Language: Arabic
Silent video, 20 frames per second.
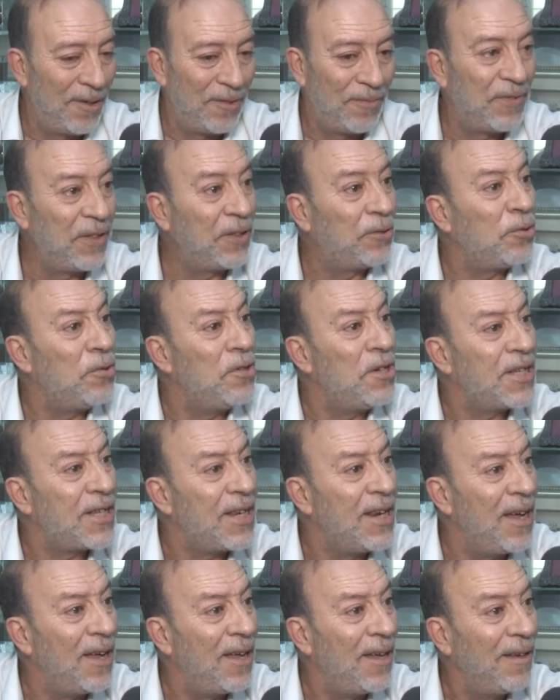في
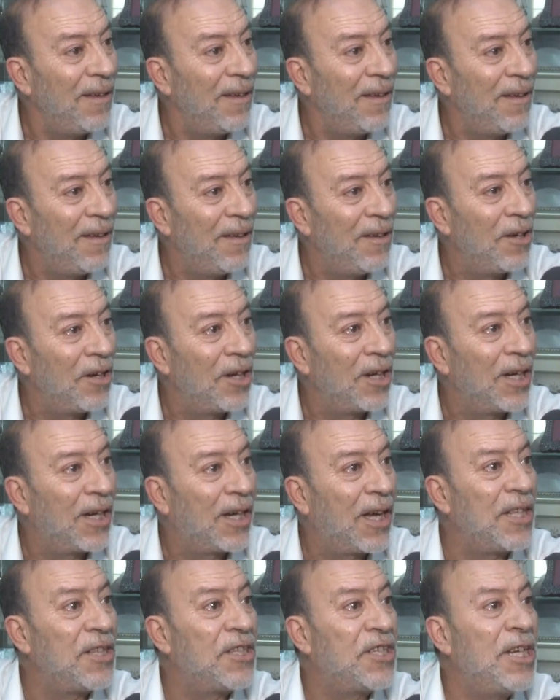تونس لا
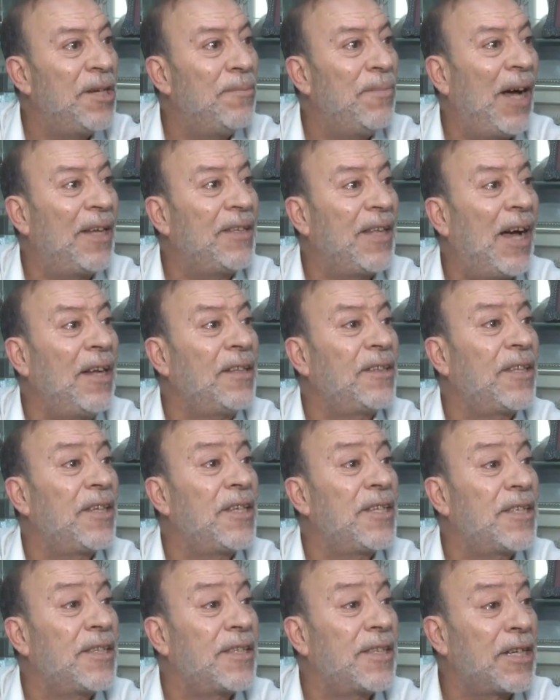كان تجي بعد
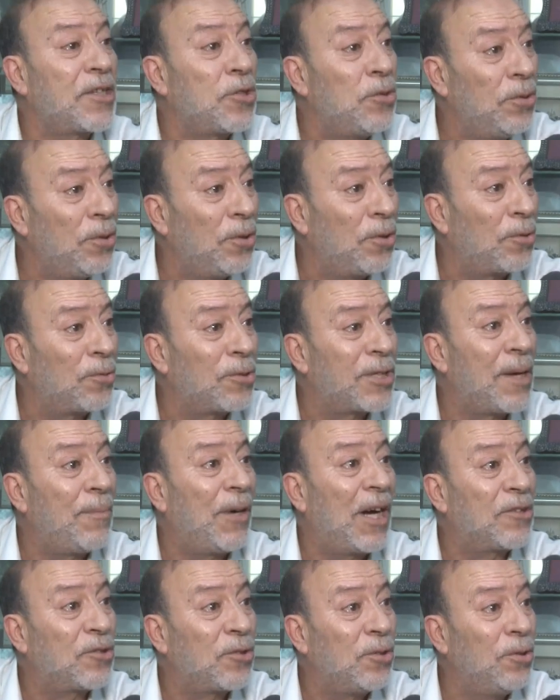حتى ستة شهور
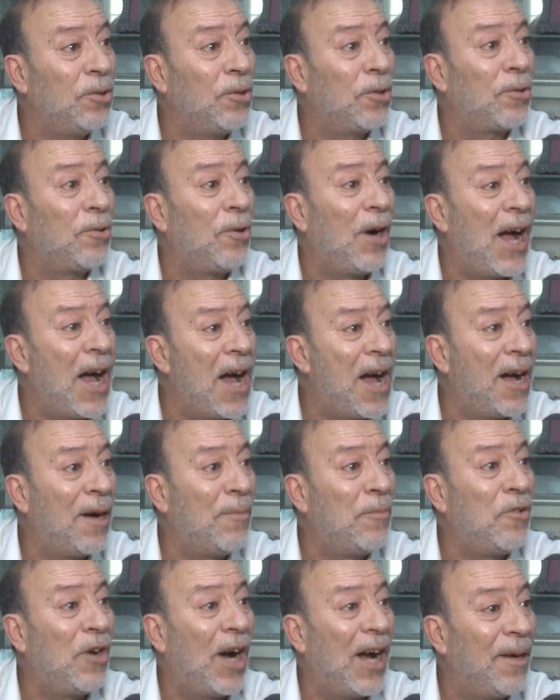وسبعة شهور
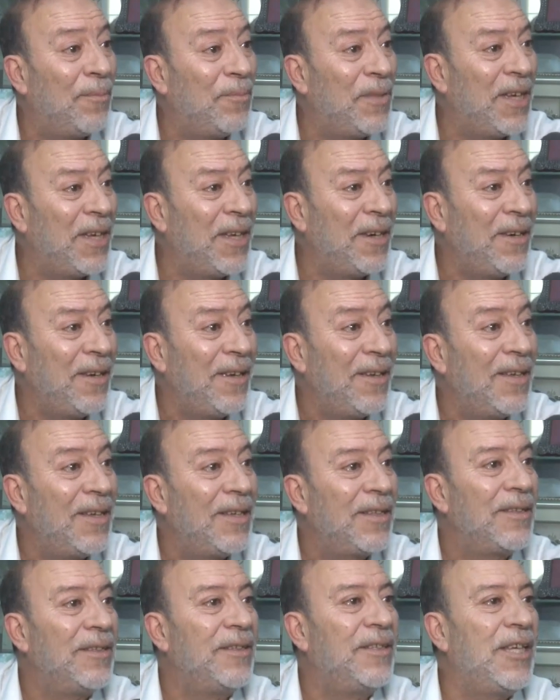وعام وعامين
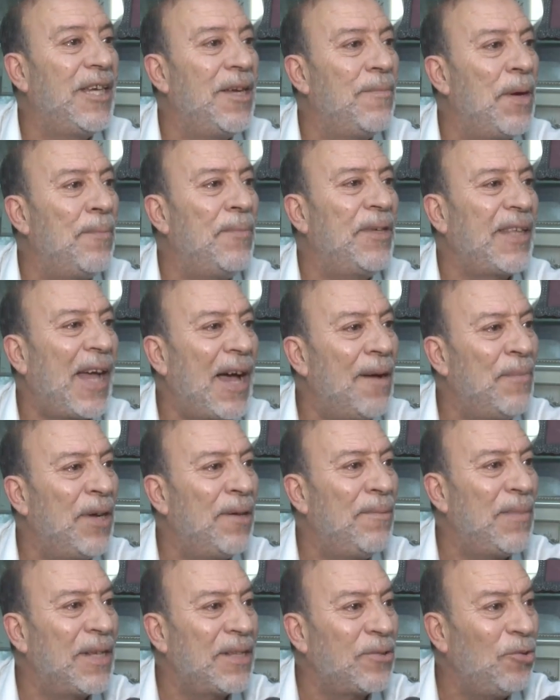ديما
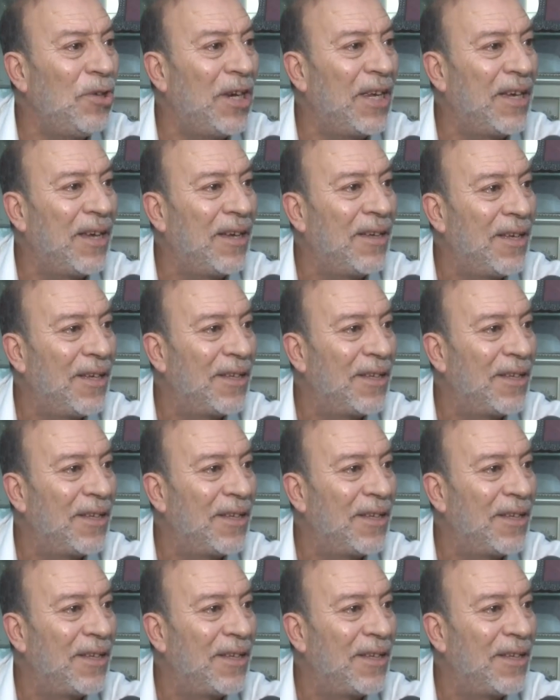متحمل المسؤولية